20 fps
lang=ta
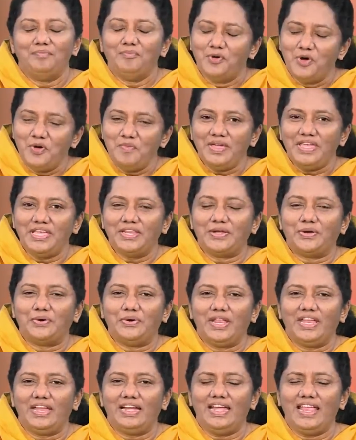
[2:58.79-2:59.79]
பூமியின்
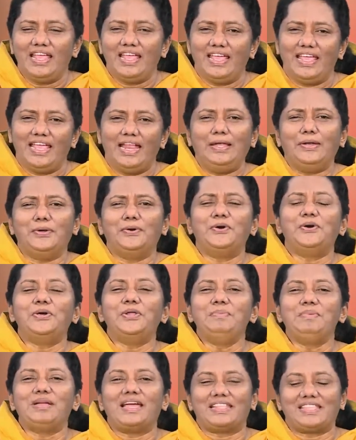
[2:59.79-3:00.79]
குடிகளே
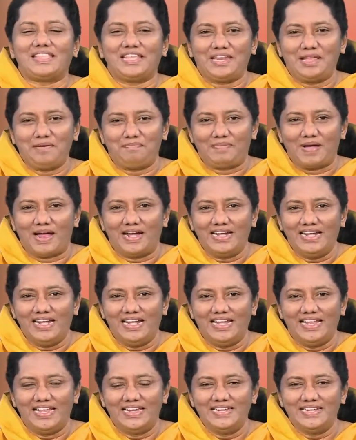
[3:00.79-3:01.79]
எல்லோரும் கத்தரை
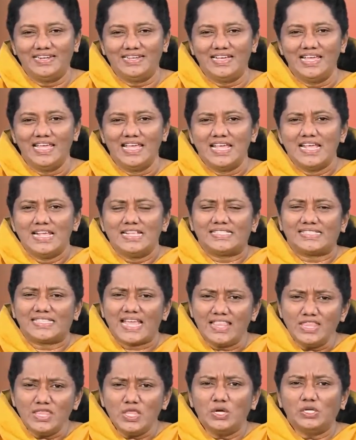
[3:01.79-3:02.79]
பாடுங்கள் என்று
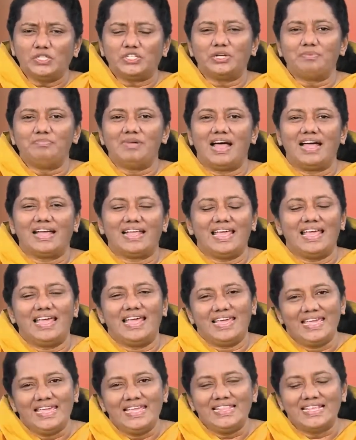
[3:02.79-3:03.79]
சந்தோஷமாக
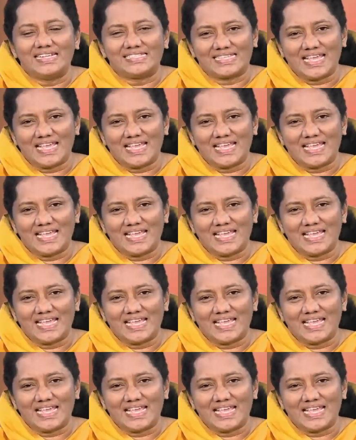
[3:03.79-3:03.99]
இந்த